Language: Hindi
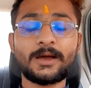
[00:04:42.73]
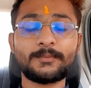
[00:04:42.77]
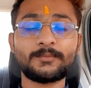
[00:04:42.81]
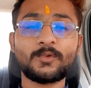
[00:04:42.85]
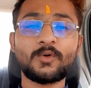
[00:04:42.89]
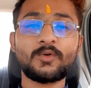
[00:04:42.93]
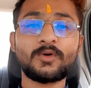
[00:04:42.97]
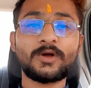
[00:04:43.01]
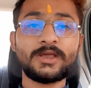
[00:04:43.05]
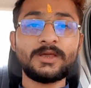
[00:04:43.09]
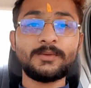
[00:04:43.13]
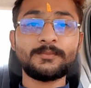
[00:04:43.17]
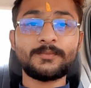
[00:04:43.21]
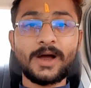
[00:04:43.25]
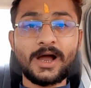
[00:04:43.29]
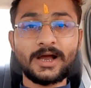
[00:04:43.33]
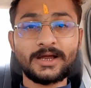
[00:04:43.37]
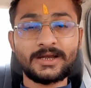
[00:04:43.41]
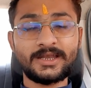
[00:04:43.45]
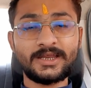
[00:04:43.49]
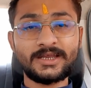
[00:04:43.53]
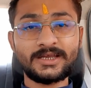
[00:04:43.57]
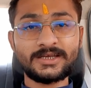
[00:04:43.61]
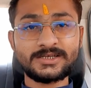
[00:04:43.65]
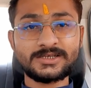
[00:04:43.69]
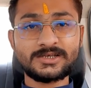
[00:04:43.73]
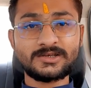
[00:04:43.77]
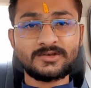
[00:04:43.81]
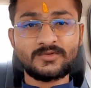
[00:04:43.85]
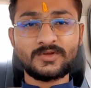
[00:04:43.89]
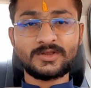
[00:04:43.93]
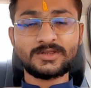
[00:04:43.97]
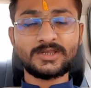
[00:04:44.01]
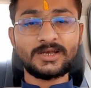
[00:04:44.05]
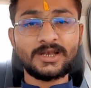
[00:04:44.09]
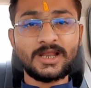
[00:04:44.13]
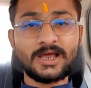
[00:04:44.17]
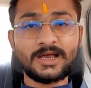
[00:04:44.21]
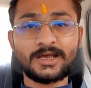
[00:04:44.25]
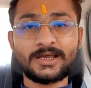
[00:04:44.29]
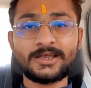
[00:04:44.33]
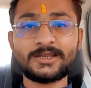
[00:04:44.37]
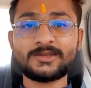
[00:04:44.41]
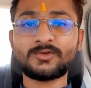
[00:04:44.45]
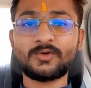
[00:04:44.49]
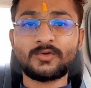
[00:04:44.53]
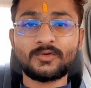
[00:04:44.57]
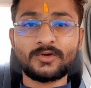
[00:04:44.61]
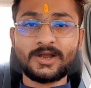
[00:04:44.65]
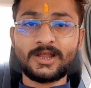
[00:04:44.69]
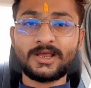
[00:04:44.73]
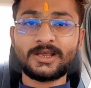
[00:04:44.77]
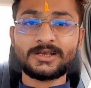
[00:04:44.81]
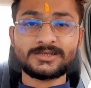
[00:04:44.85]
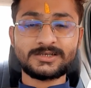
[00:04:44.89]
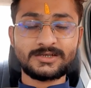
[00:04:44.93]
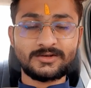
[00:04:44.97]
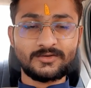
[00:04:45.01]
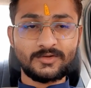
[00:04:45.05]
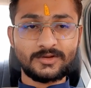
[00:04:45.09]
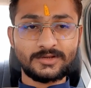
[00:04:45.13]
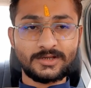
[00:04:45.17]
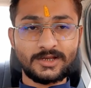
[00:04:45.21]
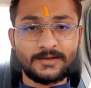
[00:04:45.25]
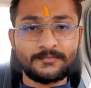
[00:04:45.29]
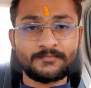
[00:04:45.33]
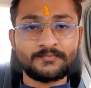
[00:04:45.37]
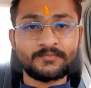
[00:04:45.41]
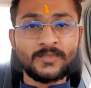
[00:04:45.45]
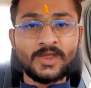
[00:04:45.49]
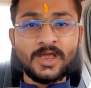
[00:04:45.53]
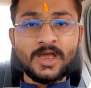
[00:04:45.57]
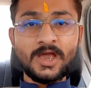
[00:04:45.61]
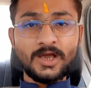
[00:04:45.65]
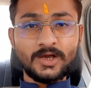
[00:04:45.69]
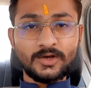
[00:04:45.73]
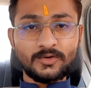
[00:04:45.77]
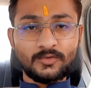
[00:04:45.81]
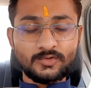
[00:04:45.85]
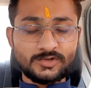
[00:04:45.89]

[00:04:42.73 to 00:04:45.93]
आपको कहीं भागने की ज़रूरत है ना कहीं दौड़ने की ज़रूरत है